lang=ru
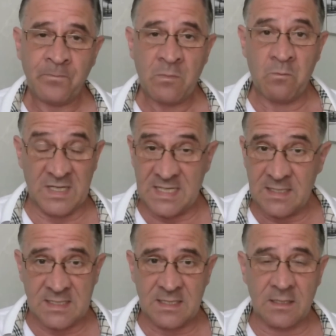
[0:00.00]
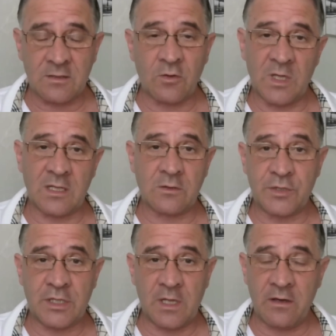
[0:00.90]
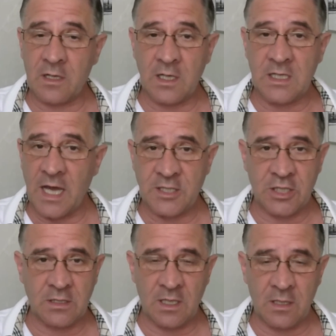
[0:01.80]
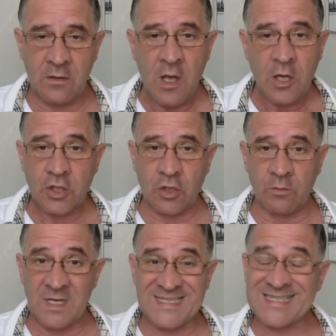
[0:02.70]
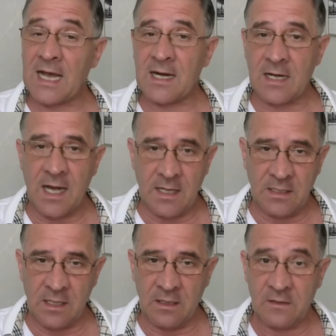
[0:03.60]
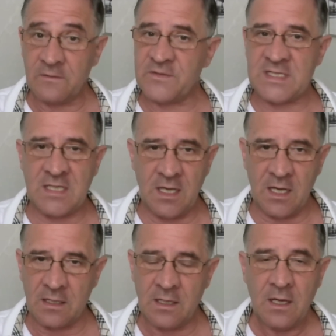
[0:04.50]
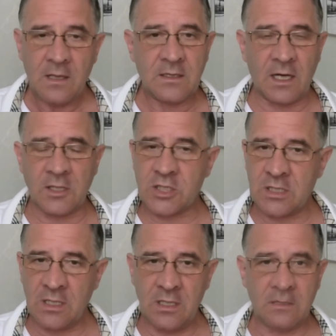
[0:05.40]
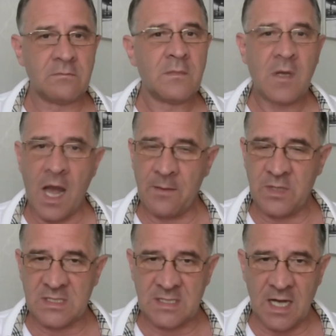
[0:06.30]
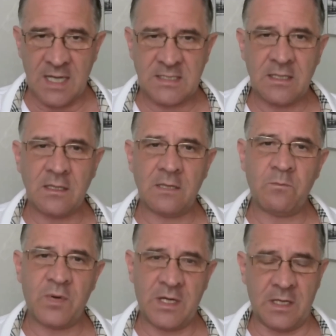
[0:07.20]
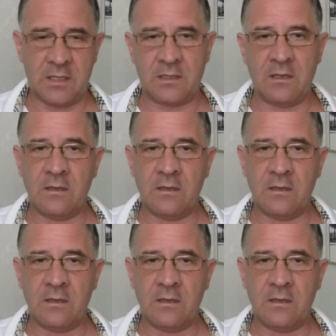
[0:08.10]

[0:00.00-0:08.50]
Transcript: позицией этого молодого человека, я считаю, что мы заранее все должны в обязательном порядке